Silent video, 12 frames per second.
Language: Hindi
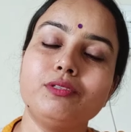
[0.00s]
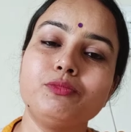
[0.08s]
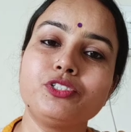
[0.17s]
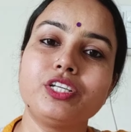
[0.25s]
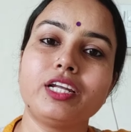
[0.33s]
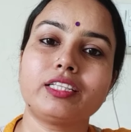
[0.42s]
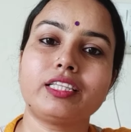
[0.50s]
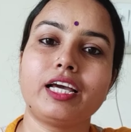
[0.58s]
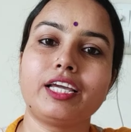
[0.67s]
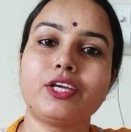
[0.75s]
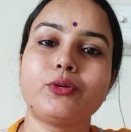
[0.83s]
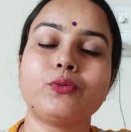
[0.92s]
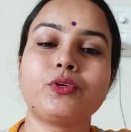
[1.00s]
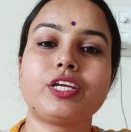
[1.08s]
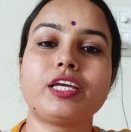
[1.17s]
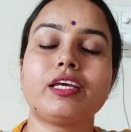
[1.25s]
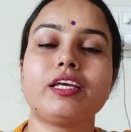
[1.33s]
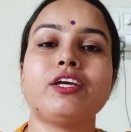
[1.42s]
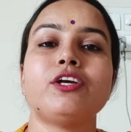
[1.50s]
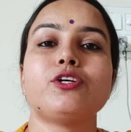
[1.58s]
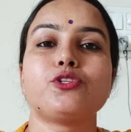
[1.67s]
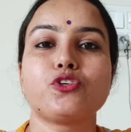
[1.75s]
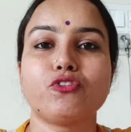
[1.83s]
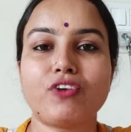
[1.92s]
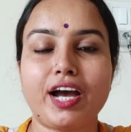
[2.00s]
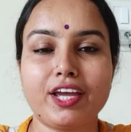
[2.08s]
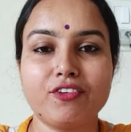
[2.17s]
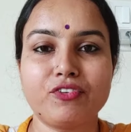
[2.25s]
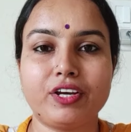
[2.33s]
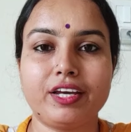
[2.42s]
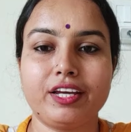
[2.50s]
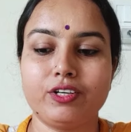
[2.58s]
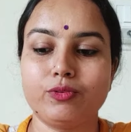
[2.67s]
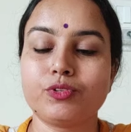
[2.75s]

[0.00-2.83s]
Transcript: मुझे लगता है कि उनकी जो वाइफ है